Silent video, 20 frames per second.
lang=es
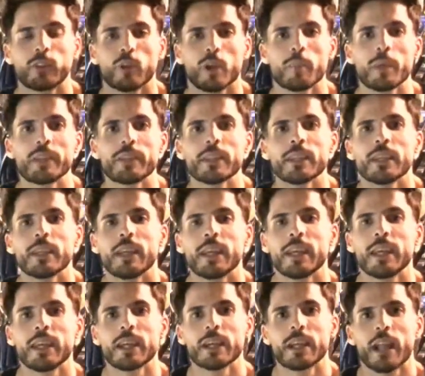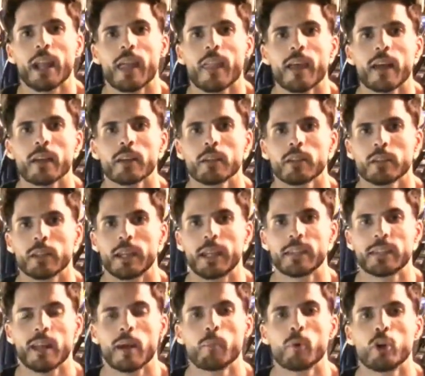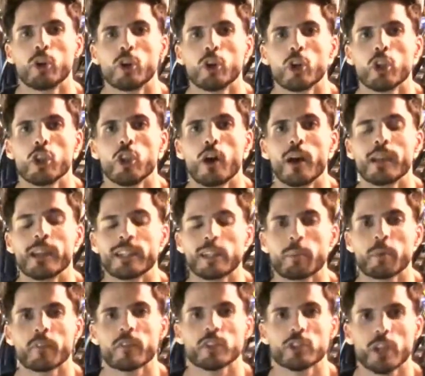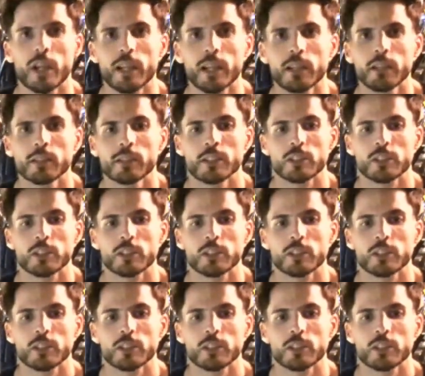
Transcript: Actualmente en Granada estamos dos atletas profesionales,